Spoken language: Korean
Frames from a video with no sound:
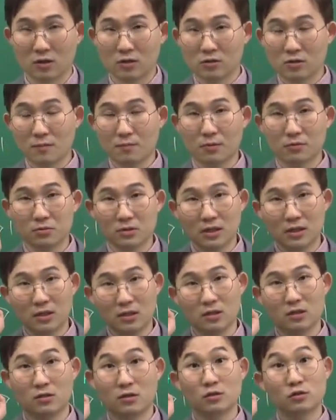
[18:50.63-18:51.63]
첫 번째
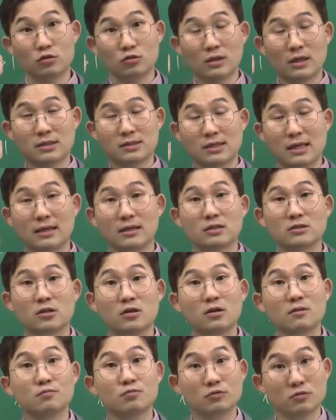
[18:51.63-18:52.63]
수학
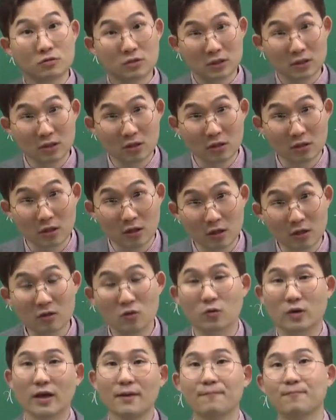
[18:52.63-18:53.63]
상에서 부등식
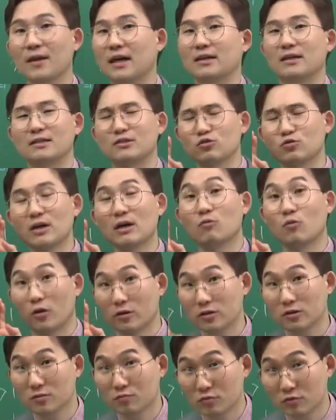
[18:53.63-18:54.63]
영역, 오케이? 그러니까 수학
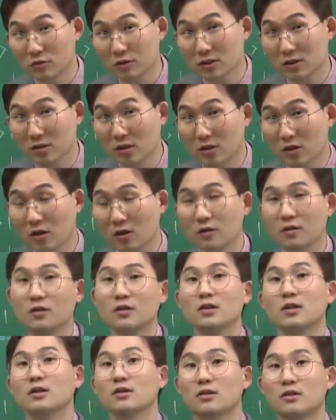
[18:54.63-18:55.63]
1에서 부등식 영역
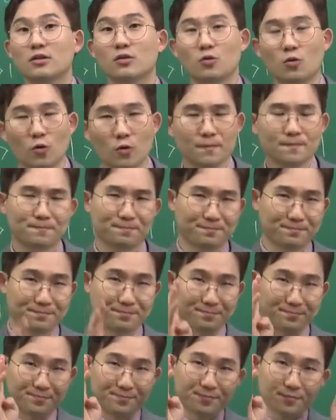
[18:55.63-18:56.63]
그리고
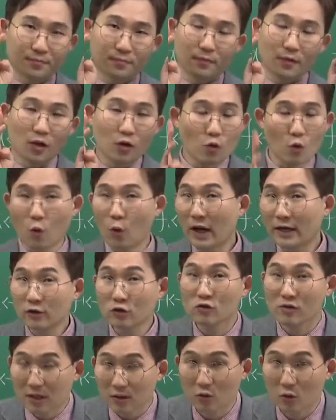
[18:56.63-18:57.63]

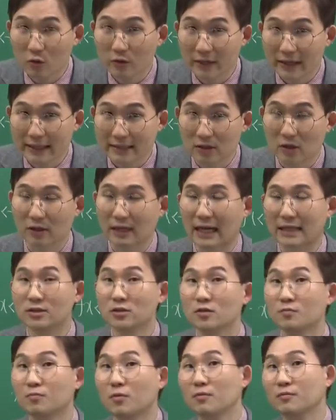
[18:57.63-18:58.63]
확률과 통계에서
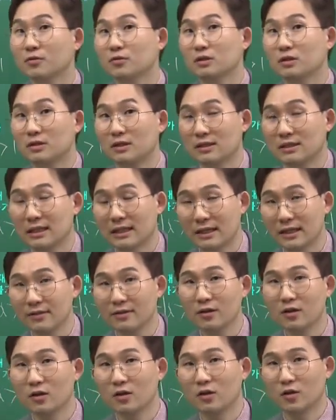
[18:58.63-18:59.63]
간접 범위로
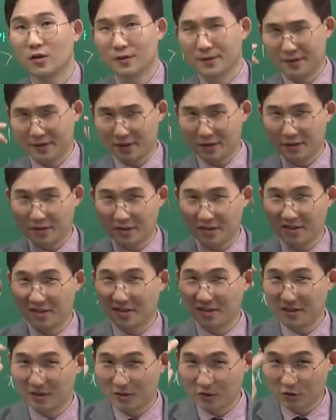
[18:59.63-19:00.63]
들어간
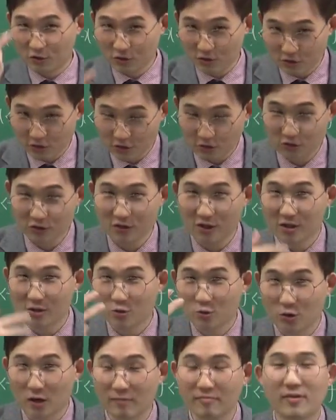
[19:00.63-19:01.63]
그 순열
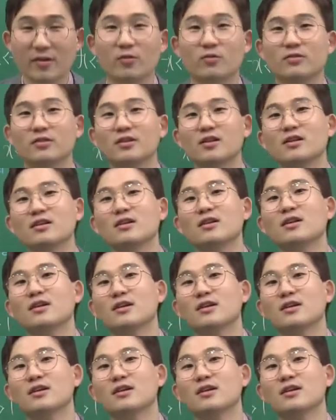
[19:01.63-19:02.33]
조합 내용들.